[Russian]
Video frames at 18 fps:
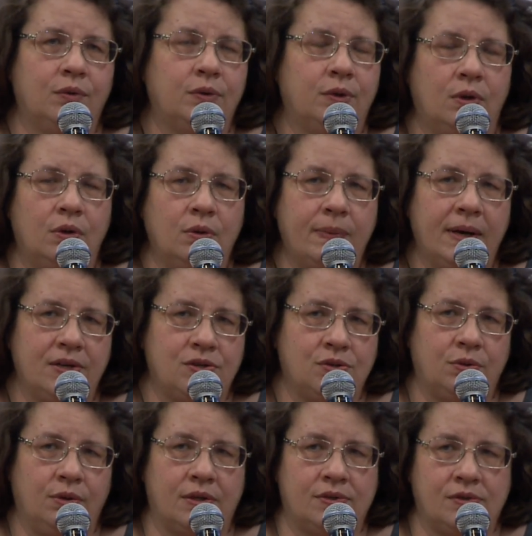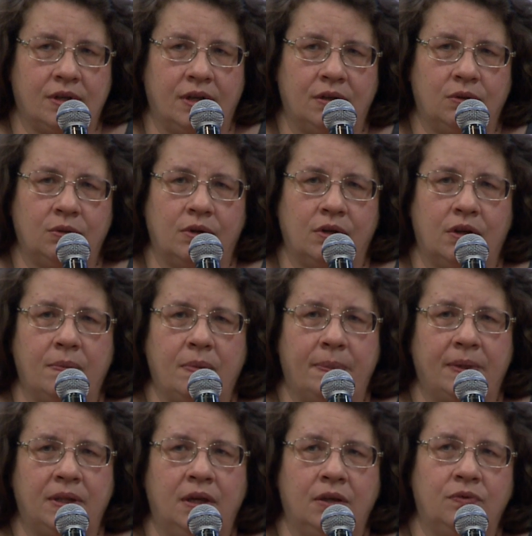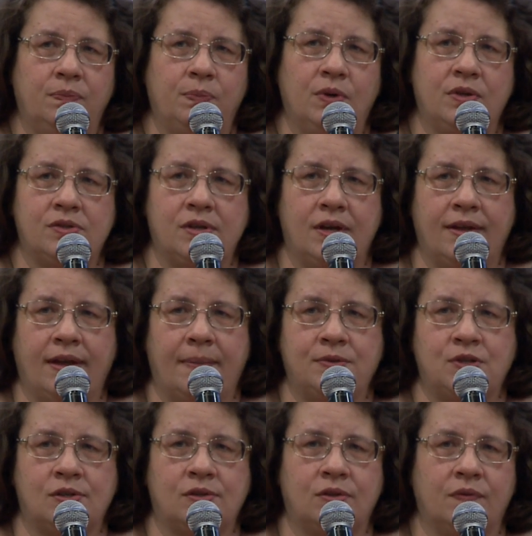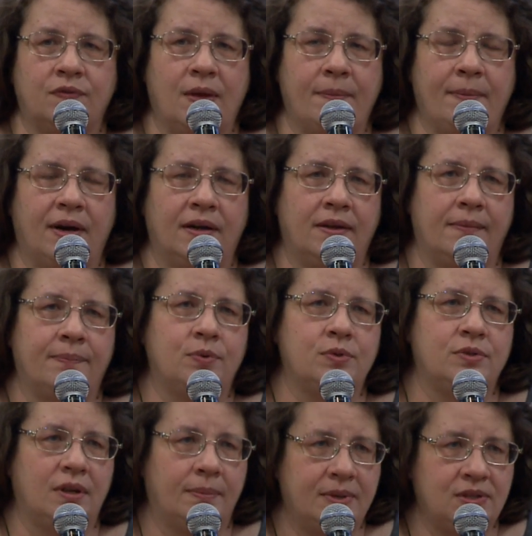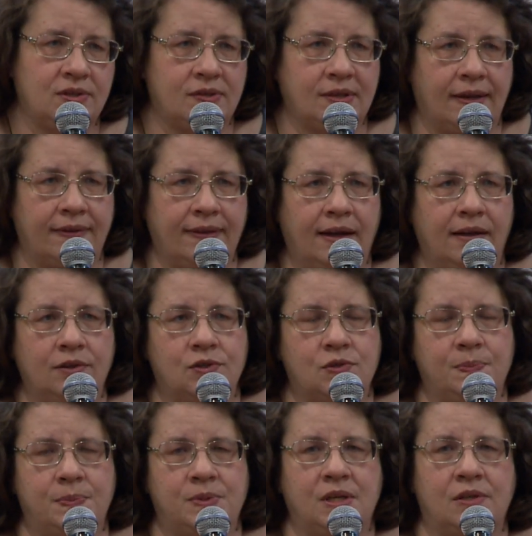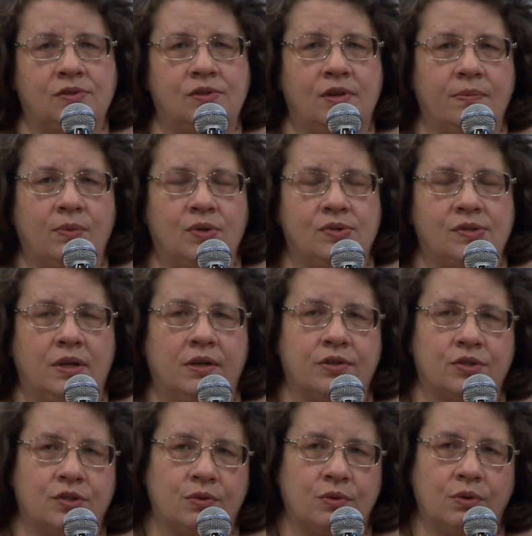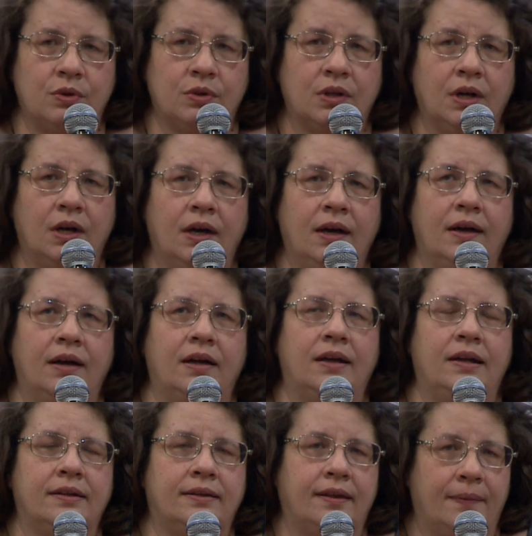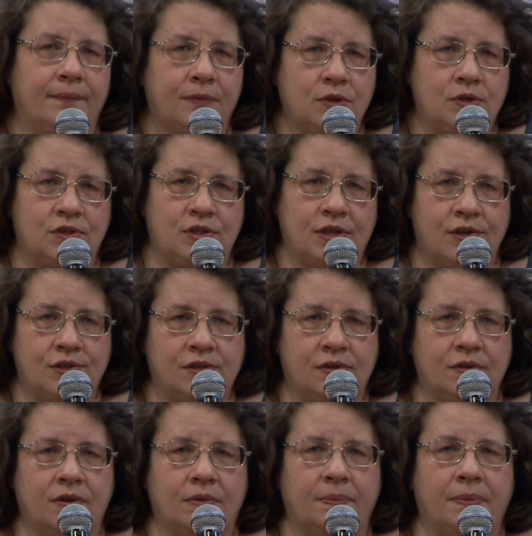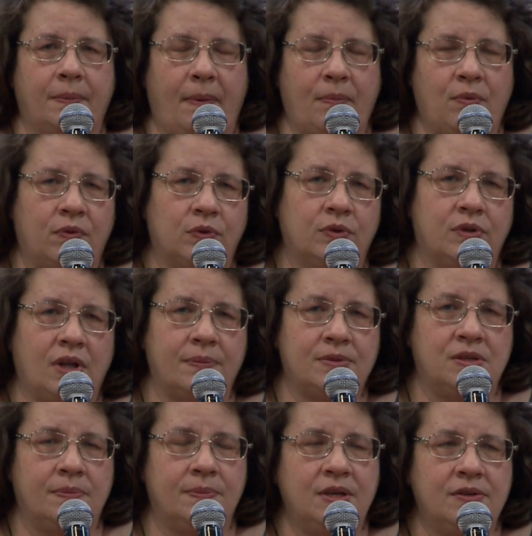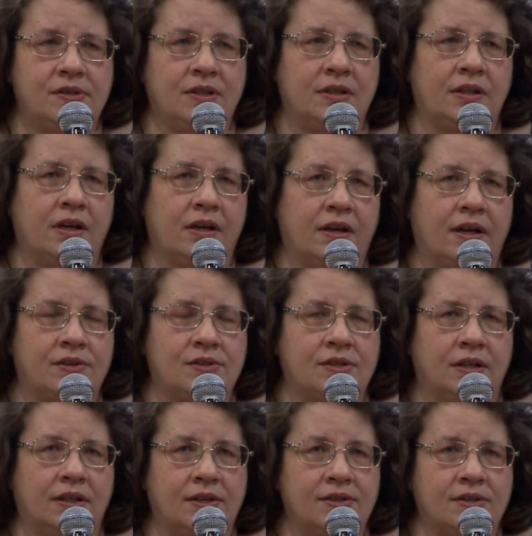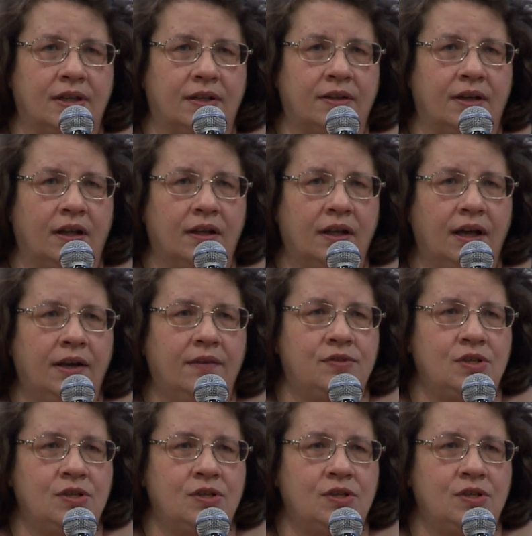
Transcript: Ну, вот любая ситуация, которая не попадает в поле зрения общественного внимания, пусть там эти скандалы с 57-й, с Лигой школ, или там вот сейчас э, по, по поводу там семьи Зеленоградской, да, скандал.